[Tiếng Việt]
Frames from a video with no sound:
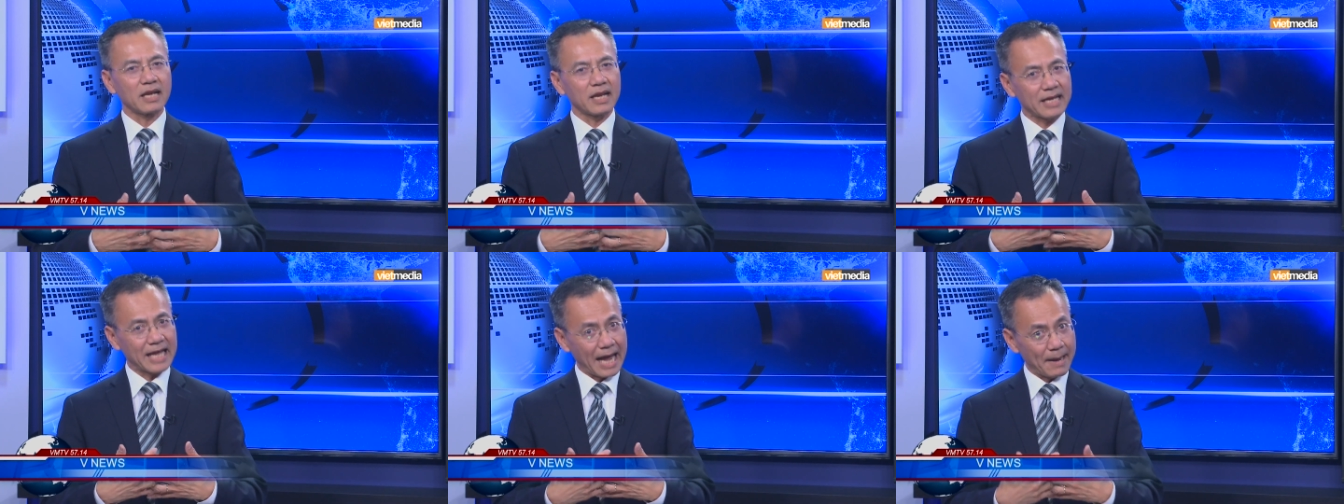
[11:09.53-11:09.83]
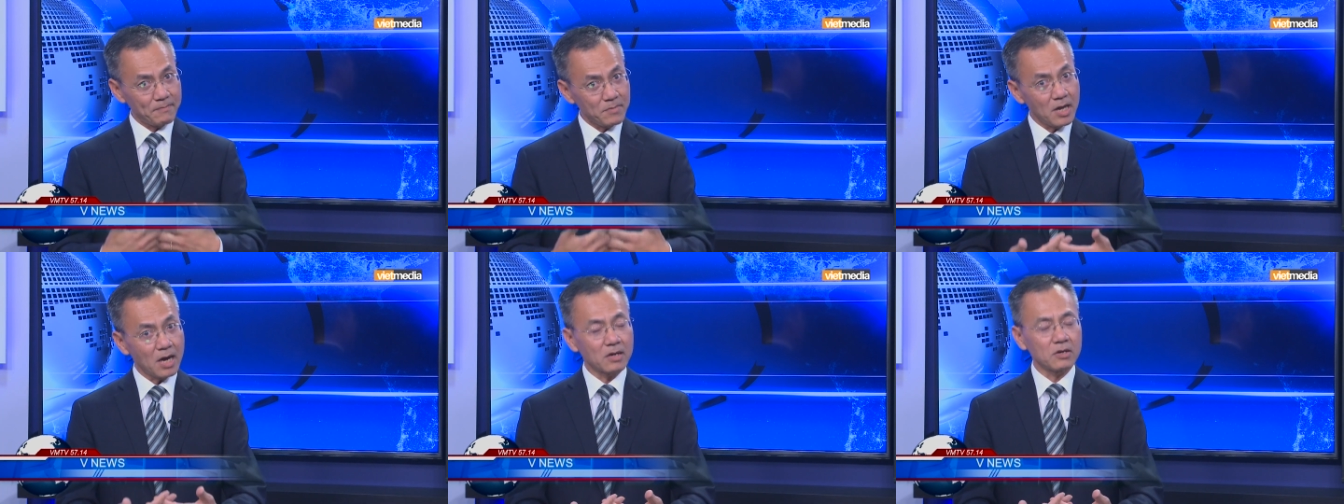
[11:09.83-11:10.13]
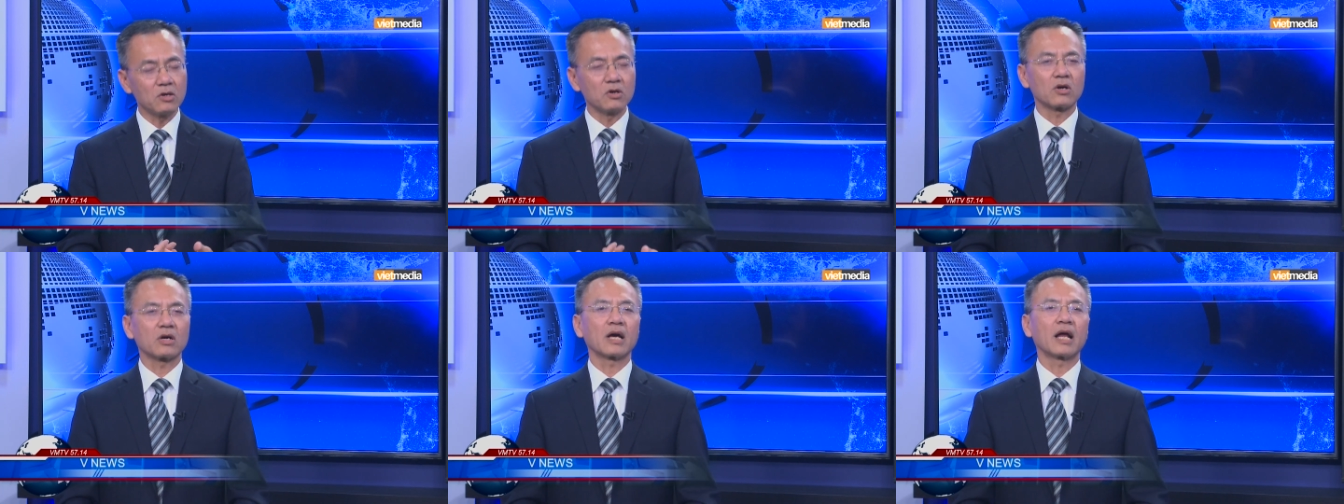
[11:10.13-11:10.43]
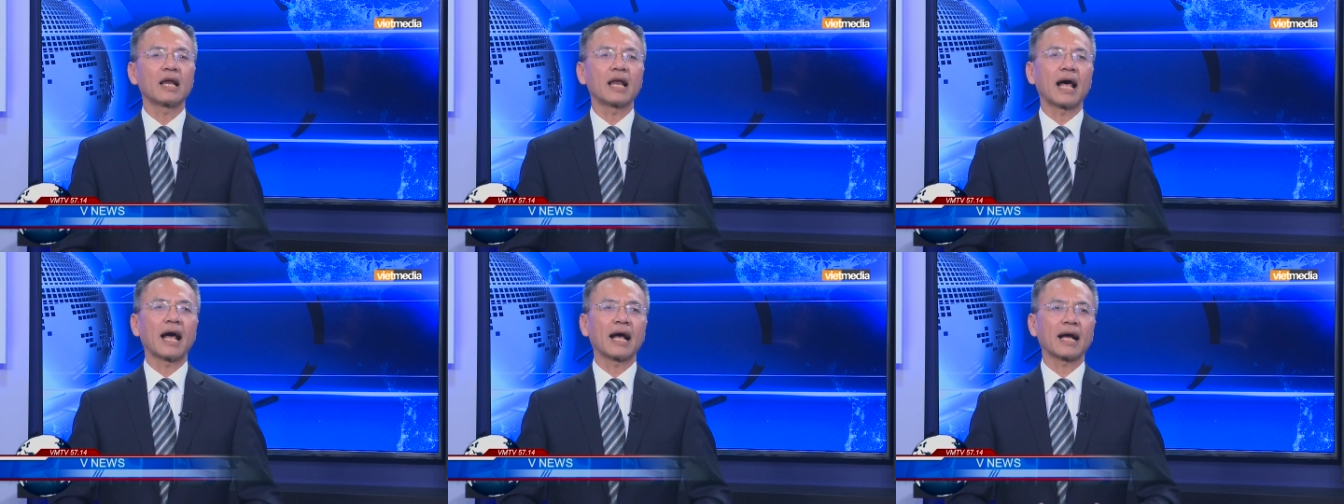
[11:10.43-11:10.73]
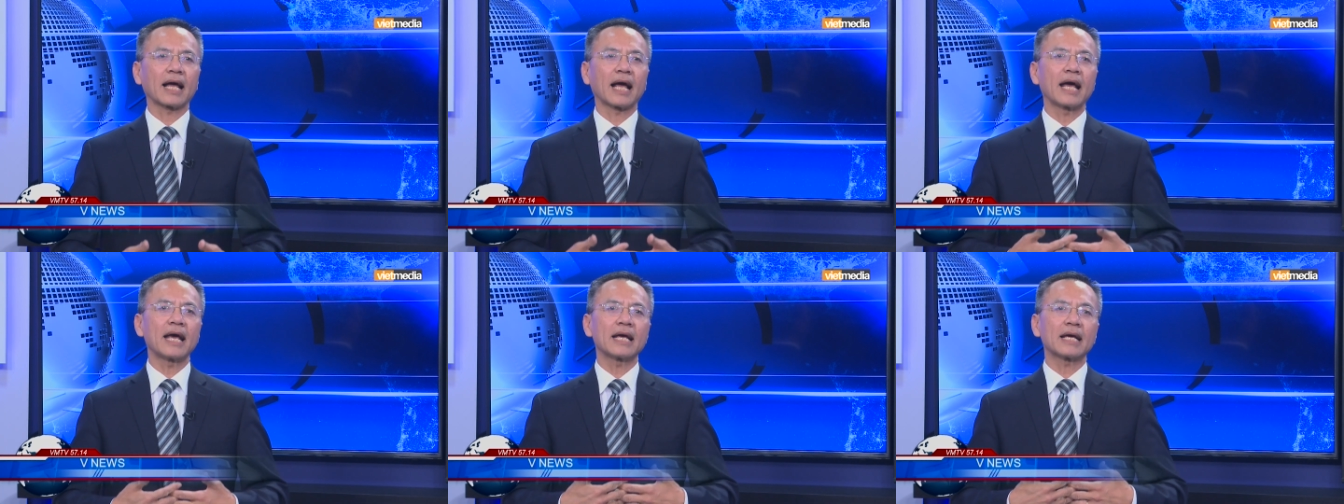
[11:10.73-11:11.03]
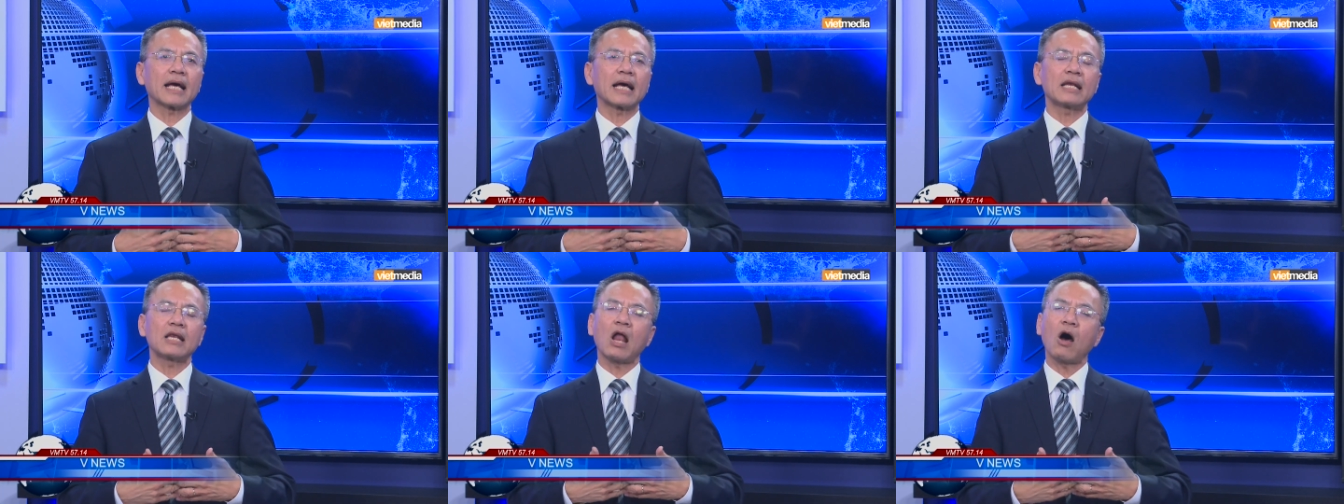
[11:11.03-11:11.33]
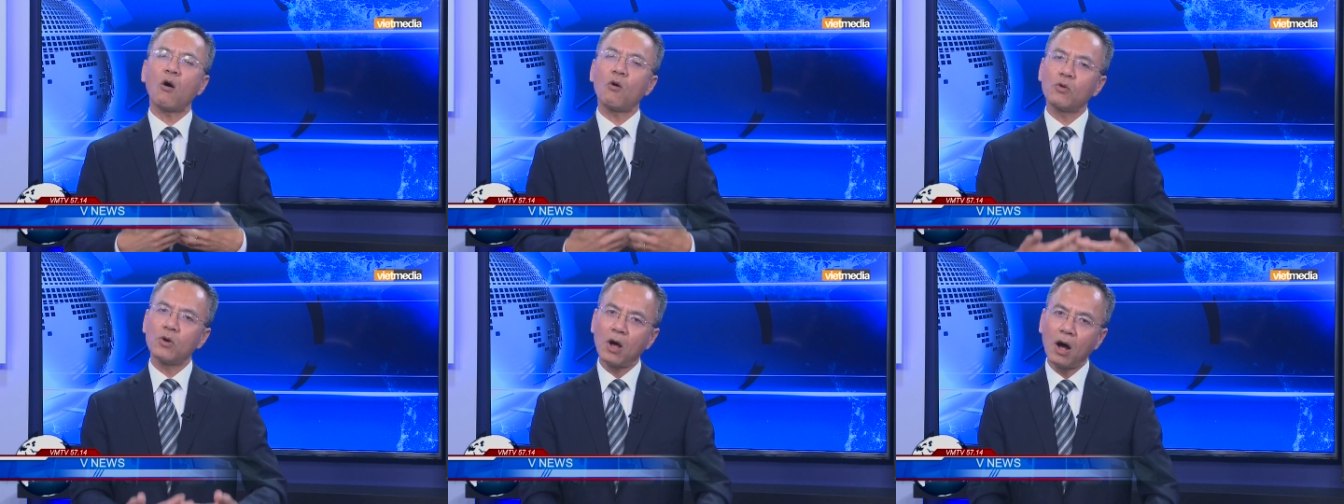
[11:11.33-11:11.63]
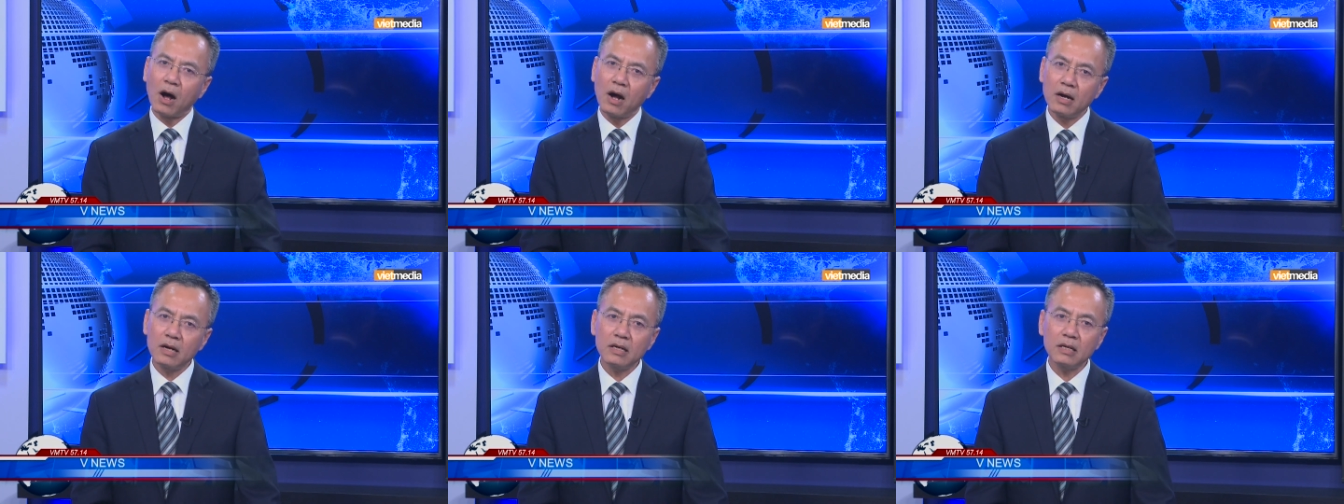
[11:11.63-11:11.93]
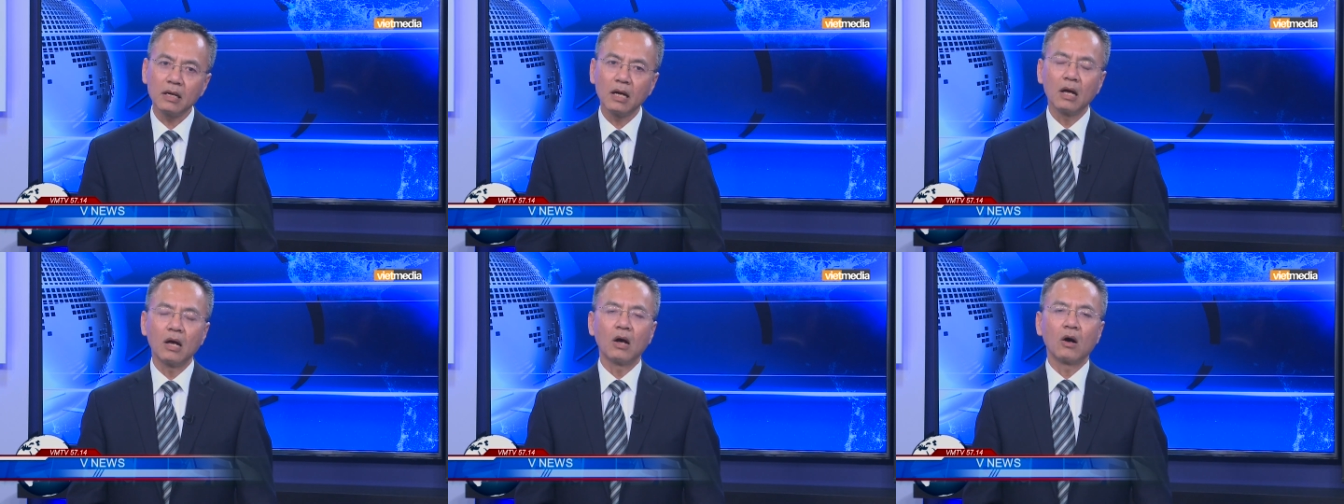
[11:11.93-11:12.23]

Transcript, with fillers: để cảm nhận được là cái cái đau đớn